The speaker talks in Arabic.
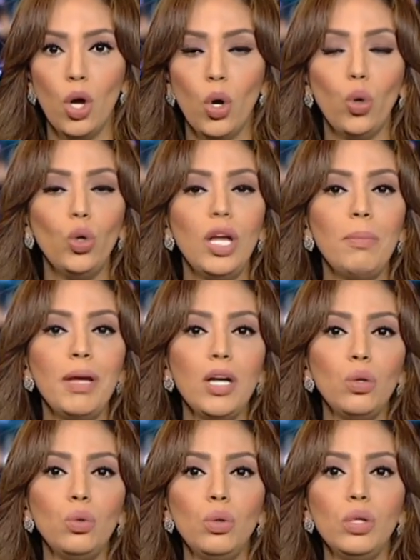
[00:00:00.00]

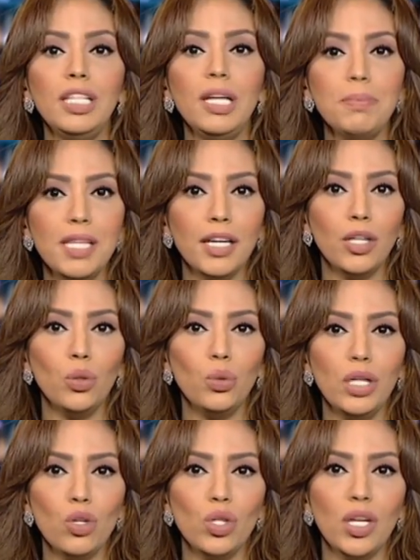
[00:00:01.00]
علماء
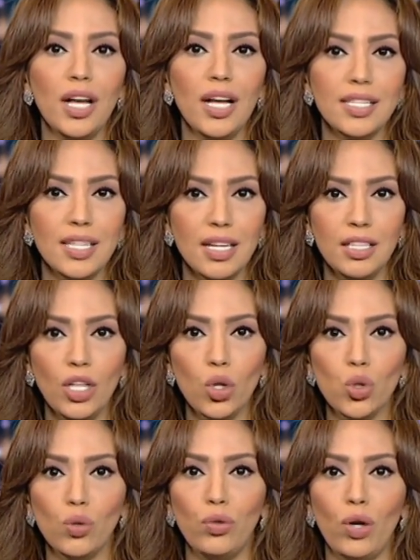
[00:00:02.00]
يبتكرون جهازا
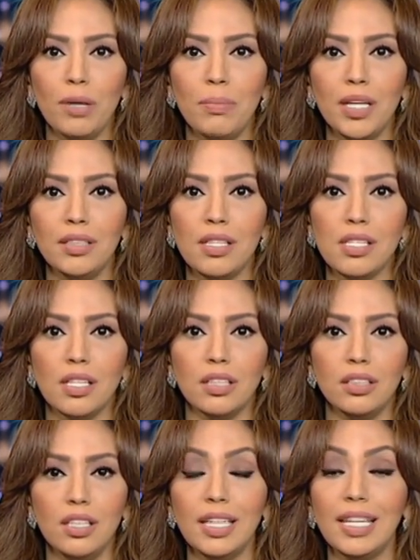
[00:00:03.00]
يكشف عن مرض
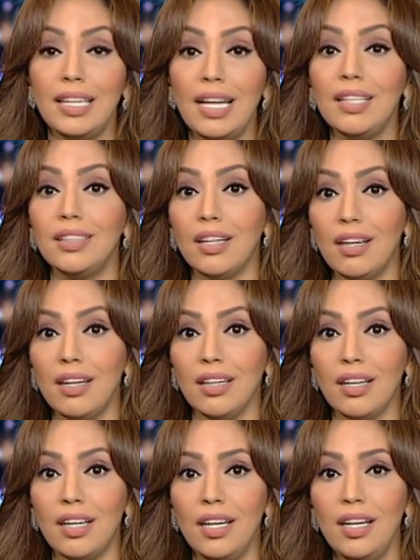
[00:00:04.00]
السرطان خلال
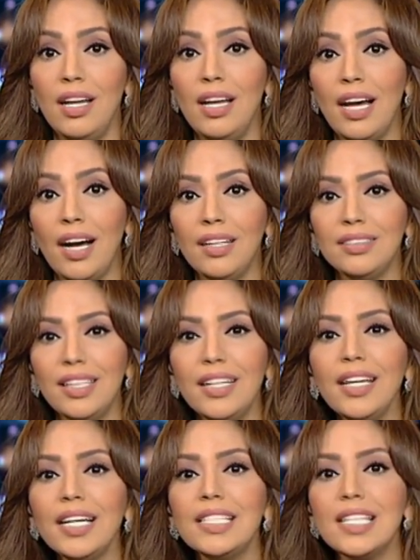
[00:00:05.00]
دقائق عن
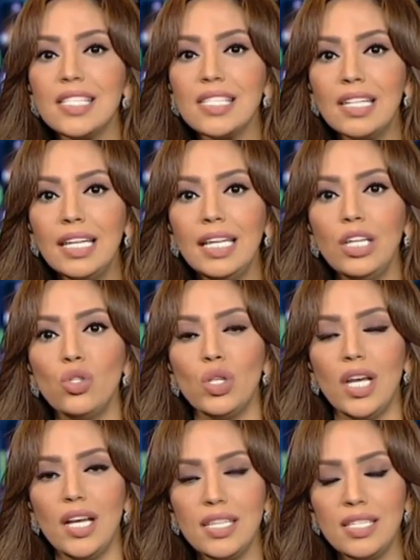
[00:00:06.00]
طريق تصنيع
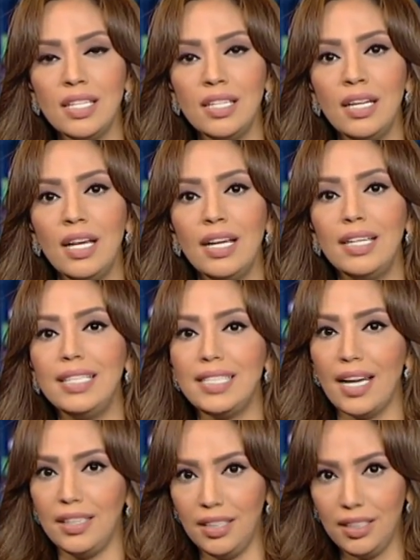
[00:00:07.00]
جهاز
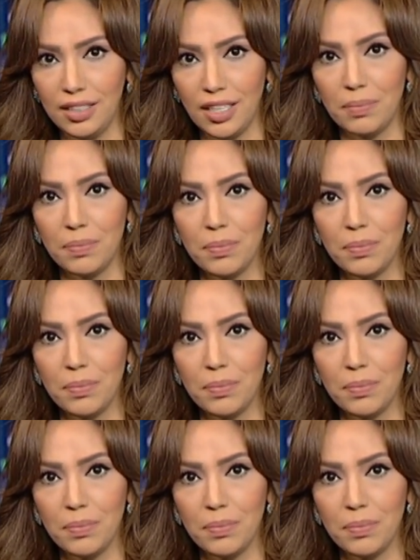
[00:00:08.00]
لتحليل الدم